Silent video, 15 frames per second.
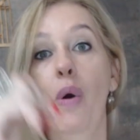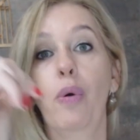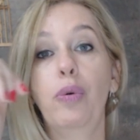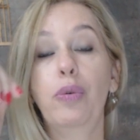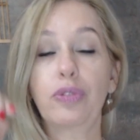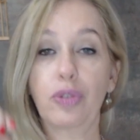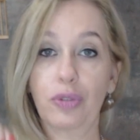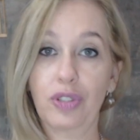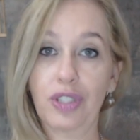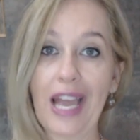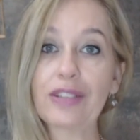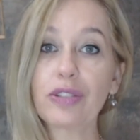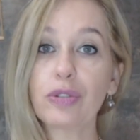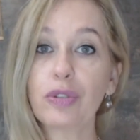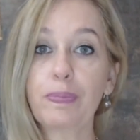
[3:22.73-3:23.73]
O
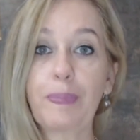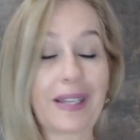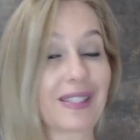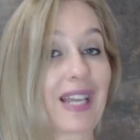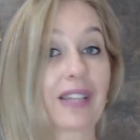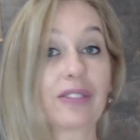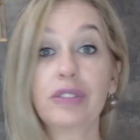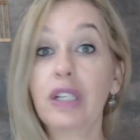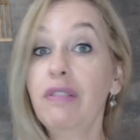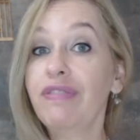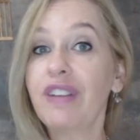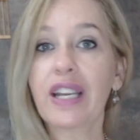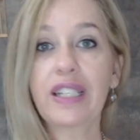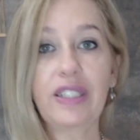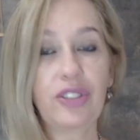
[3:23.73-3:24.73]
sucesso do passado não
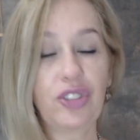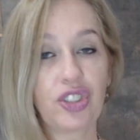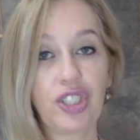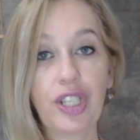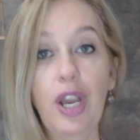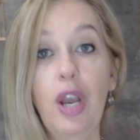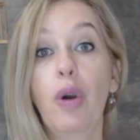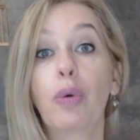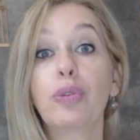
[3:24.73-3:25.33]
vai garantir